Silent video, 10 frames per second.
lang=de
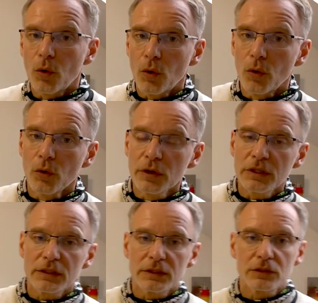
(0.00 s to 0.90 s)

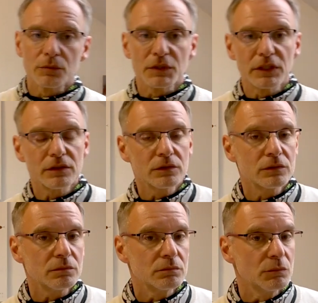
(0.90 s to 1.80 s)
Und zum
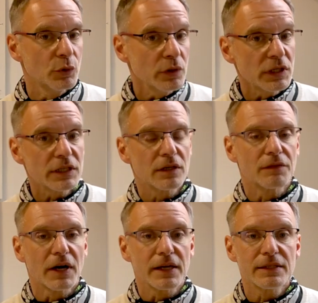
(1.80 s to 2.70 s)
Dritten
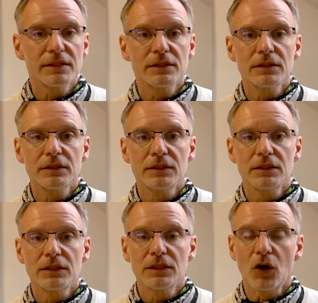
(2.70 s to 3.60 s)
möglicherweise
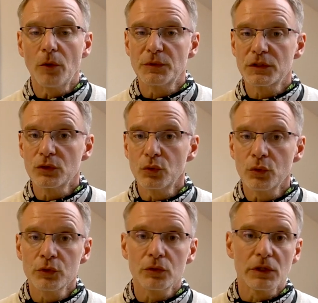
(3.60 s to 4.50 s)
die
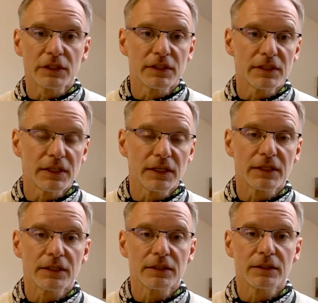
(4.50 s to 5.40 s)
Option oder die
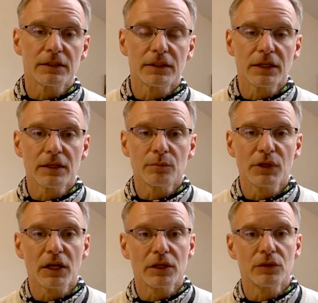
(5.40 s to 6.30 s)
Serie, den
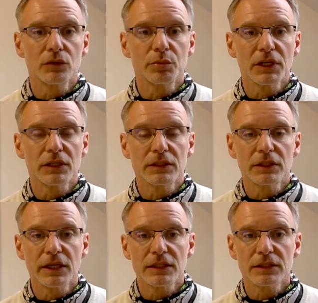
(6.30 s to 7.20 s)

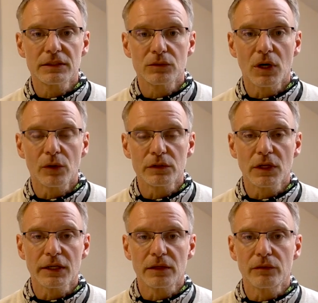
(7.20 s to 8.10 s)
Plug-in-Hybriden jetzt zu
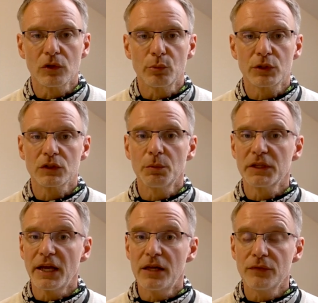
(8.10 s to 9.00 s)
Hause an der Wallbox auch
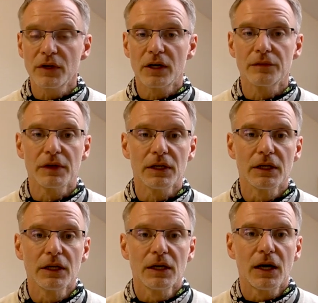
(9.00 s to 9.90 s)
mit 11
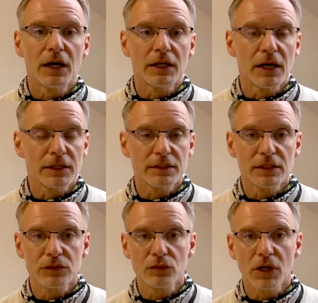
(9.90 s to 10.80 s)
kW an
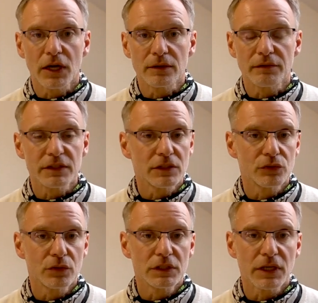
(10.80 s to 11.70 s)
AC zu laden, was
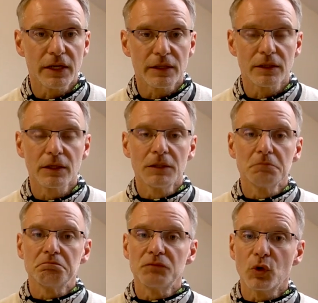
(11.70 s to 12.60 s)
natürlich eine
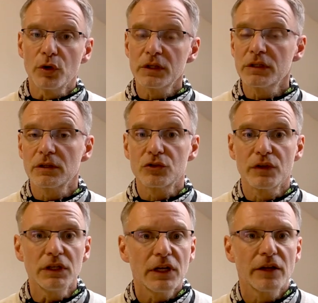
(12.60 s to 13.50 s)
deutliche
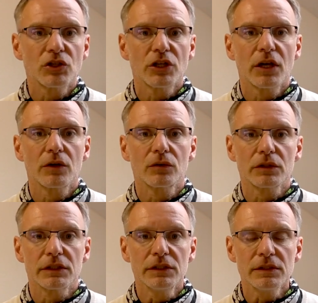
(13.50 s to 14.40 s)
Geschwindigkeitssteigerung
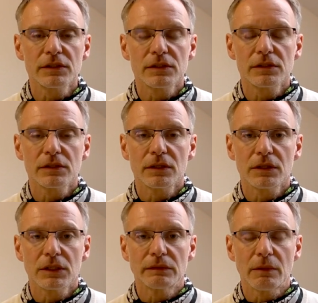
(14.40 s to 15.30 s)
ist,
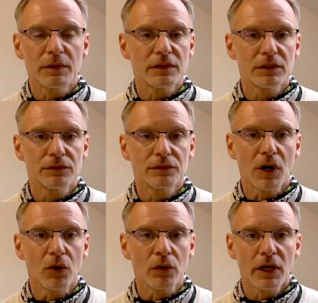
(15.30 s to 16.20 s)
äh, wenn man sich
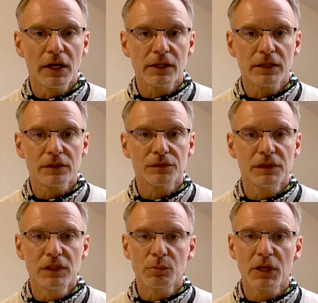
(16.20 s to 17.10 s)
vor Augen hält, dass
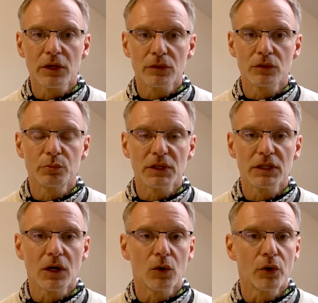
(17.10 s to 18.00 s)
viele
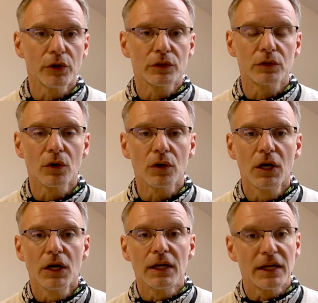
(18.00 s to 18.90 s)
Plug-in-Hybride auch heute noch
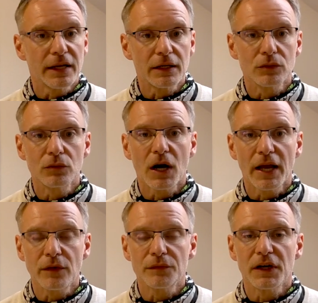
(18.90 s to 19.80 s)
leider nur
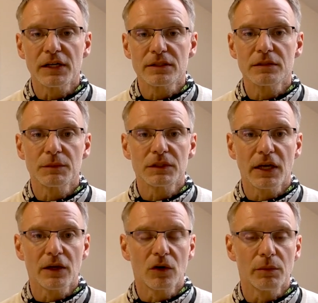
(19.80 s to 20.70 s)
einphasig mit
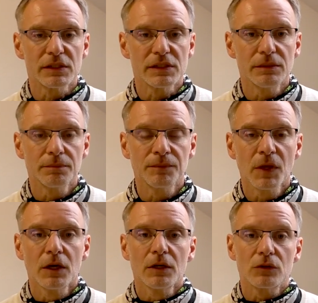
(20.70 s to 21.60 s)
3,7
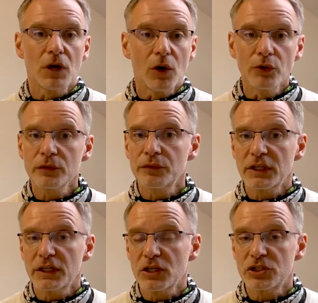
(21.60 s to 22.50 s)
zu Hause
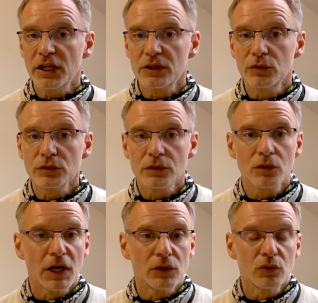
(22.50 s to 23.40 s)
vielleicht an der Steckdose
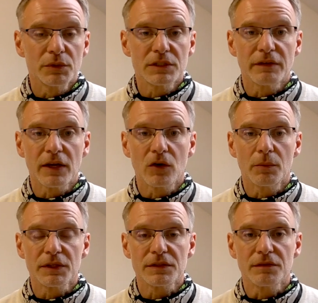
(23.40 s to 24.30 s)
sogar nur mit
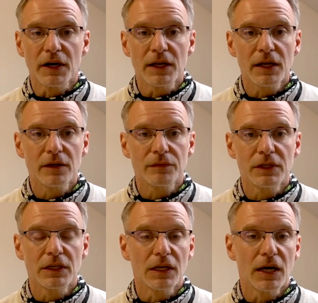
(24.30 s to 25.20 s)
2,2
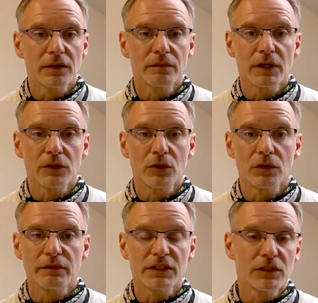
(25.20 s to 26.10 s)
kW geladen werden
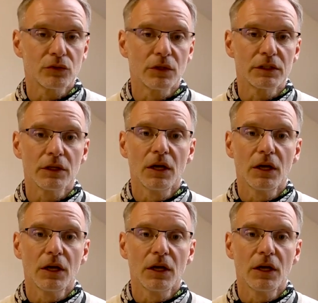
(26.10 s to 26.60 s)
können, was natürlich